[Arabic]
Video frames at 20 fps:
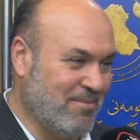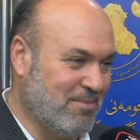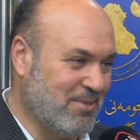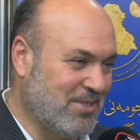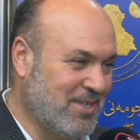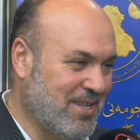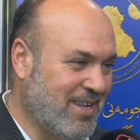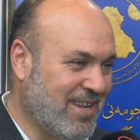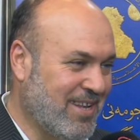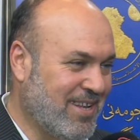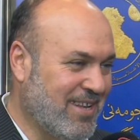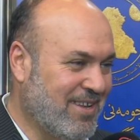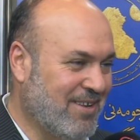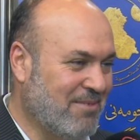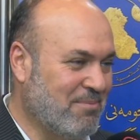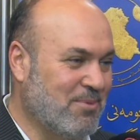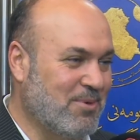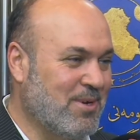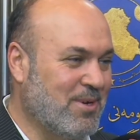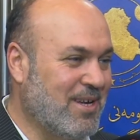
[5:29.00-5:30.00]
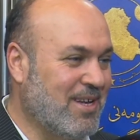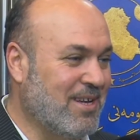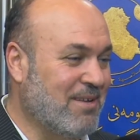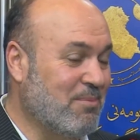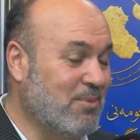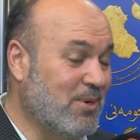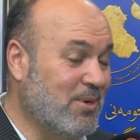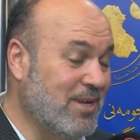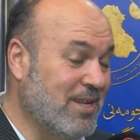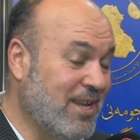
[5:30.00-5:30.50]
المشكله مو آه،
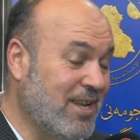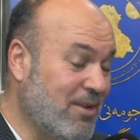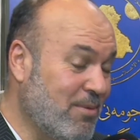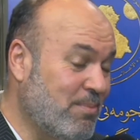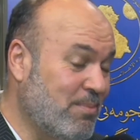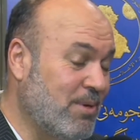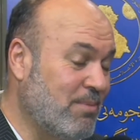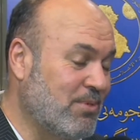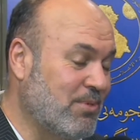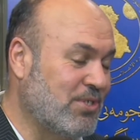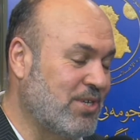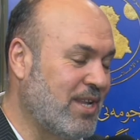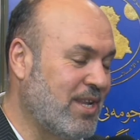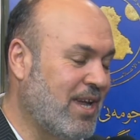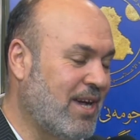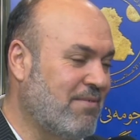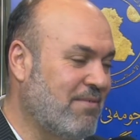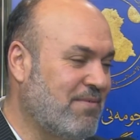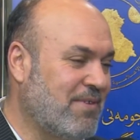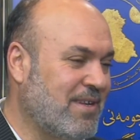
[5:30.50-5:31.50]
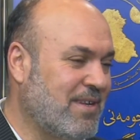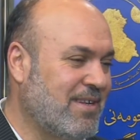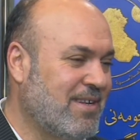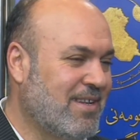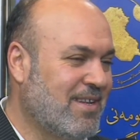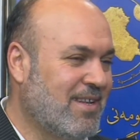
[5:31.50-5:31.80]
مو احنا لب المشكله عفوا